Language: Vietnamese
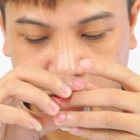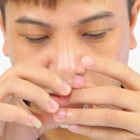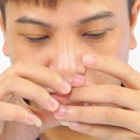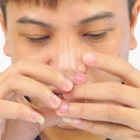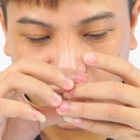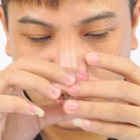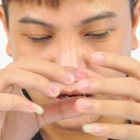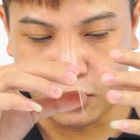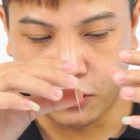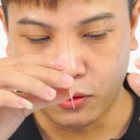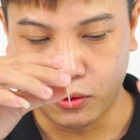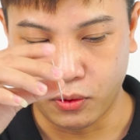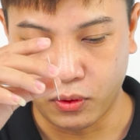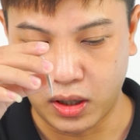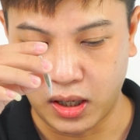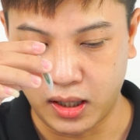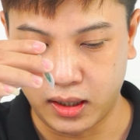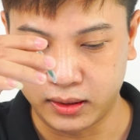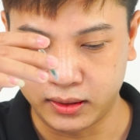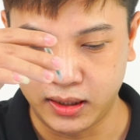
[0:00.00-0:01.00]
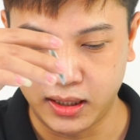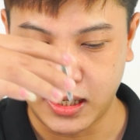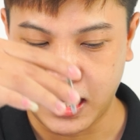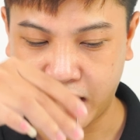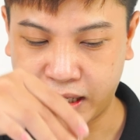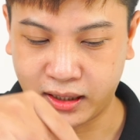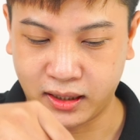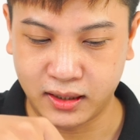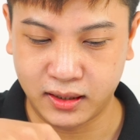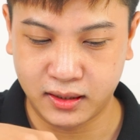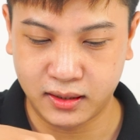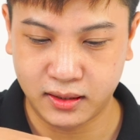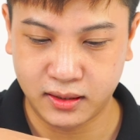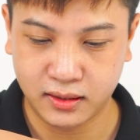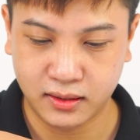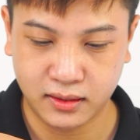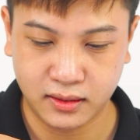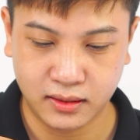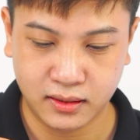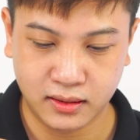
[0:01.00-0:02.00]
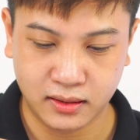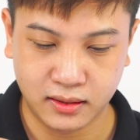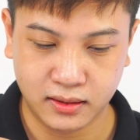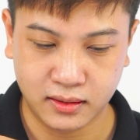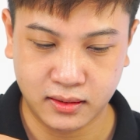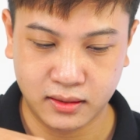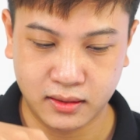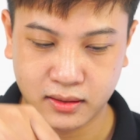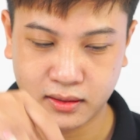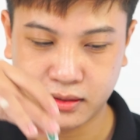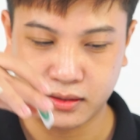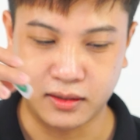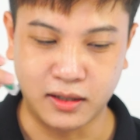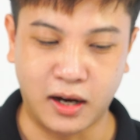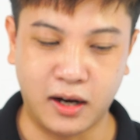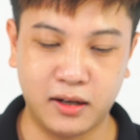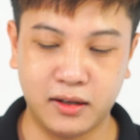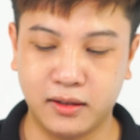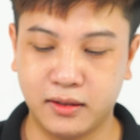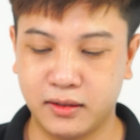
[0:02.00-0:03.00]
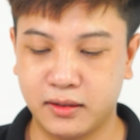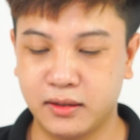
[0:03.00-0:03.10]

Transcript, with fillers: bắt đầu nhìn ảnh. Đó.